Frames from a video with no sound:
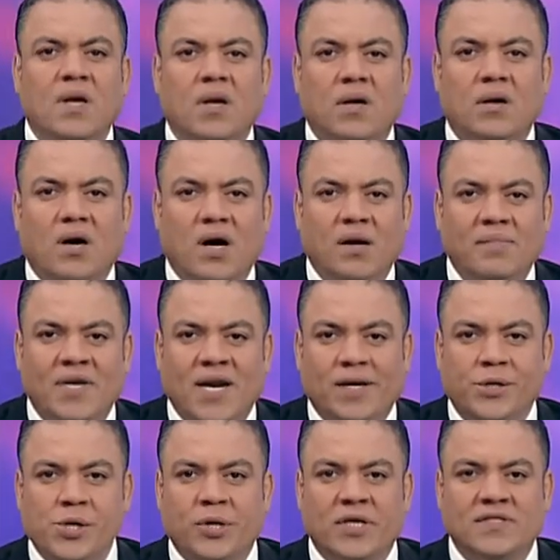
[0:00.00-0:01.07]
ومن
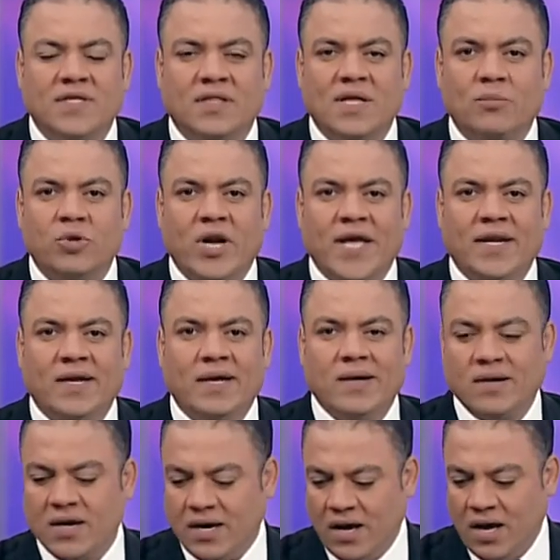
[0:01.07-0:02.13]
الكونغرس تنضم
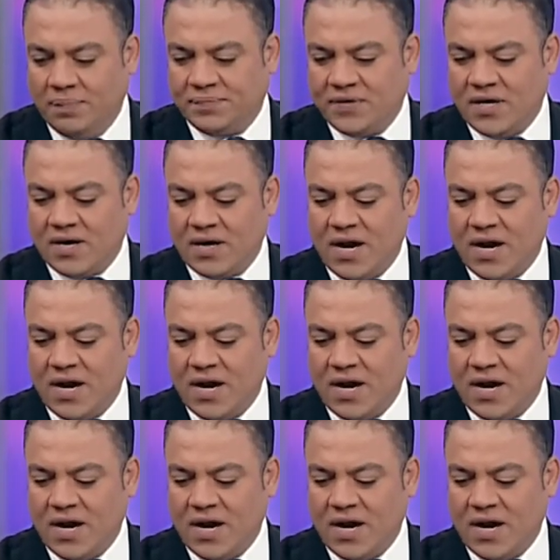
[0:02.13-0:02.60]
الينا رنا ابتر